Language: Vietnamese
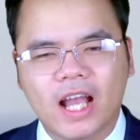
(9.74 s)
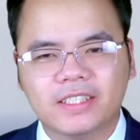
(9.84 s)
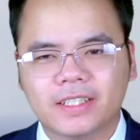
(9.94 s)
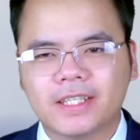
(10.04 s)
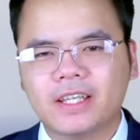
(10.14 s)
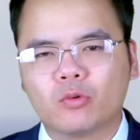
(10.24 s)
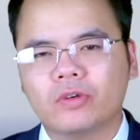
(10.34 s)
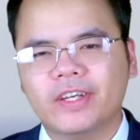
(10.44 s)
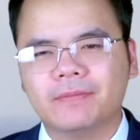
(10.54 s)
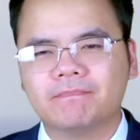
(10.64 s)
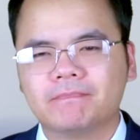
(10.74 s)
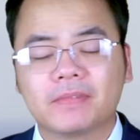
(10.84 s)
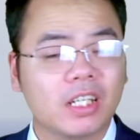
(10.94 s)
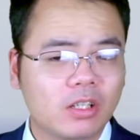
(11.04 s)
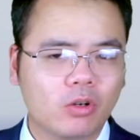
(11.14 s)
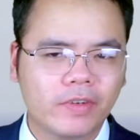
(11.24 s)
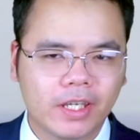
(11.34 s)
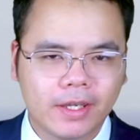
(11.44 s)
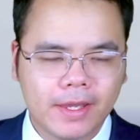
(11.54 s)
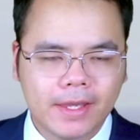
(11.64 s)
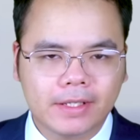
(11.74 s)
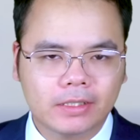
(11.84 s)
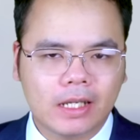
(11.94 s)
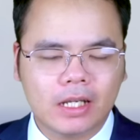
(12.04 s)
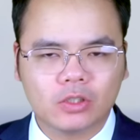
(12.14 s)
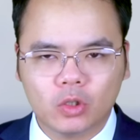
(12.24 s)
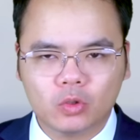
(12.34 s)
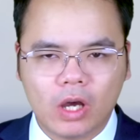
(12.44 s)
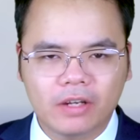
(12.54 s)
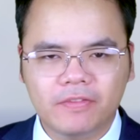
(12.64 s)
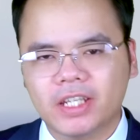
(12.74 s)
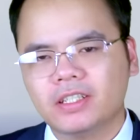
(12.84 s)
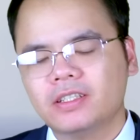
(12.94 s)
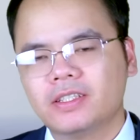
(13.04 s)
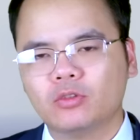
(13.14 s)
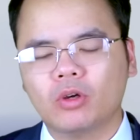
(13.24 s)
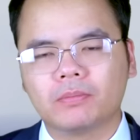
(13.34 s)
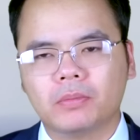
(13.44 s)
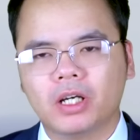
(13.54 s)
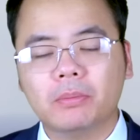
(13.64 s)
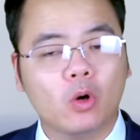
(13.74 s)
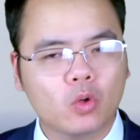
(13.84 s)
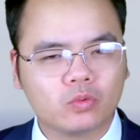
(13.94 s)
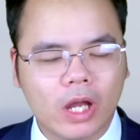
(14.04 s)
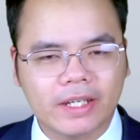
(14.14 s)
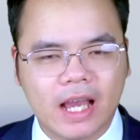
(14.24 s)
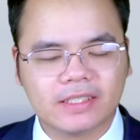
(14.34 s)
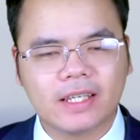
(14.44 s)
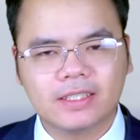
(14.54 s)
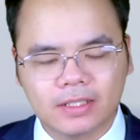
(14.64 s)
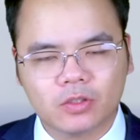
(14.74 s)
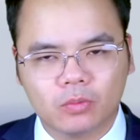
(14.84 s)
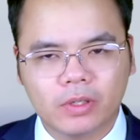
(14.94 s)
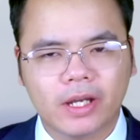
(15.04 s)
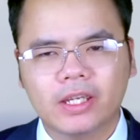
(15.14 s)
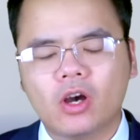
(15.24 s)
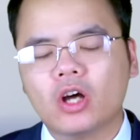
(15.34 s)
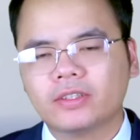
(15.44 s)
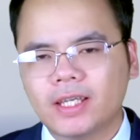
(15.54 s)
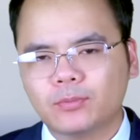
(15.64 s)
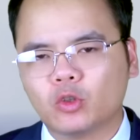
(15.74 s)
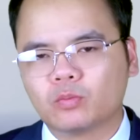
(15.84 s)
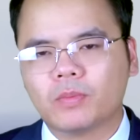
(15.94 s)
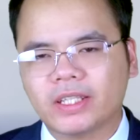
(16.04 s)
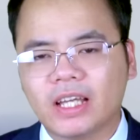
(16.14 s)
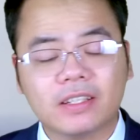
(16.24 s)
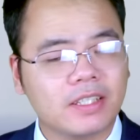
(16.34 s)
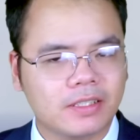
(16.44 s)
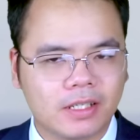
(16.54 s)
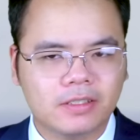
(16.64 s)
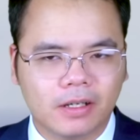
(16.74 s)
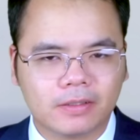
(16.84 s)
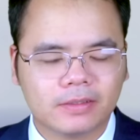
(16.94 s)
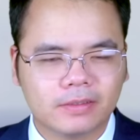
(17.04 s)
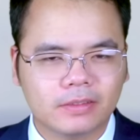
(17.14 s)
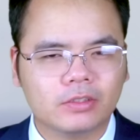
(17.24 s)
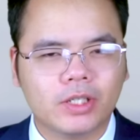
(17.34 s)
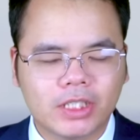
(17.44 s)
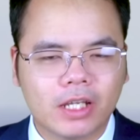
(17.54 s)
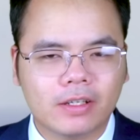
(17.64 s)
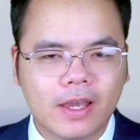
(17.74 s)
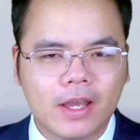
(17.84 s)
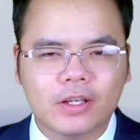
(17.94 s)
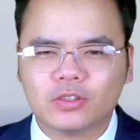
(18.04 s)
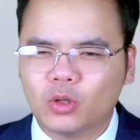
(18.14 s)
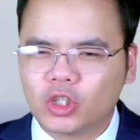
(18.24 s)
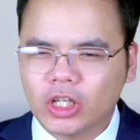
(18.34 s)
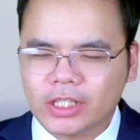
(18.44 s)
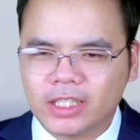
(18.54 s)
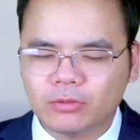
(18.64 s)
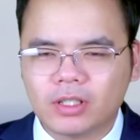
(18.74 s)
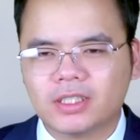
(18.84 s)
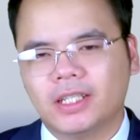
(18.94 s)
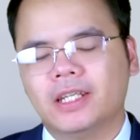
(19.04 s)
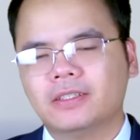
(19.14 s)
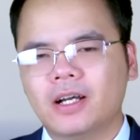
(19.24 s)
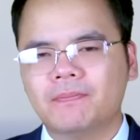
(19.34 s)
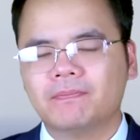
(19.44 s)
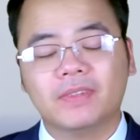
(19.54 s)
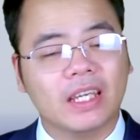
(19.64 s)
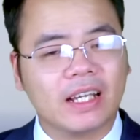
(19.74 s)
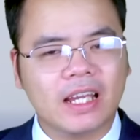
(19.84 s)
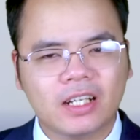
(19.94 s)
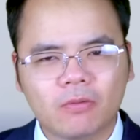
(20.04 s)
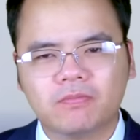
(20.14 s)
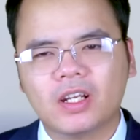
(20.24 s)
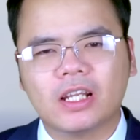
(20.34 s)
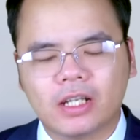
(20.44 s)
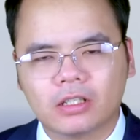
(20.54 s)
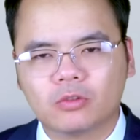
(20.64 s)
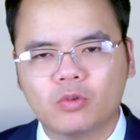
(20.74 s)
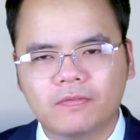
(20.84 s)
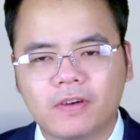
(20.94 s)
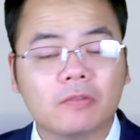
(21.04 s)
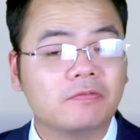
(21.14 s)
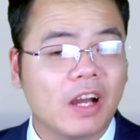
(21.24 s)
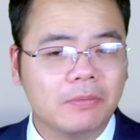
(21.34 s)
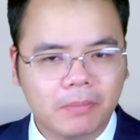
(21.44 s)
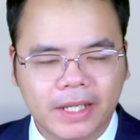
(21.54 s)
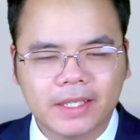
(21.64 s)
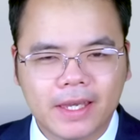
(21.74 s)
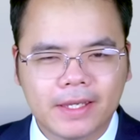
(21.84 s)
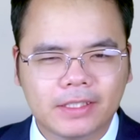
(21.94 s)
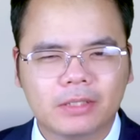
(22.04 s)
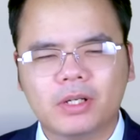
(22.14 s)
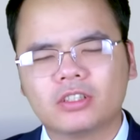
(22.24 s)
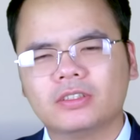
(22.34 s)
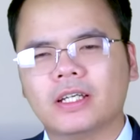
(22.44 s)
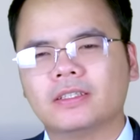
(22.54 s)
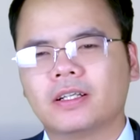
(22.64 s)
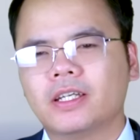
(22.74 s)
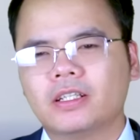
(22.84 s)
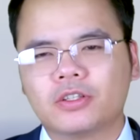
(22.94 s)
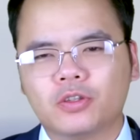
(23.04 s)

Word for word: Hải xin kính chào quý vị. Kính thưa quý vị, người ta đang đồn đoán về những chiến thuật mới mà Ukraine sẽ sử dụng khi họ tiếp tục bế tắc trên chiến trường. Tuy nhiên, dù có là chiến thuật gì đi nữa, thì cái gốc vẫn là năng lực quốc phòng phải mạnh thì mới có thể thực hiện được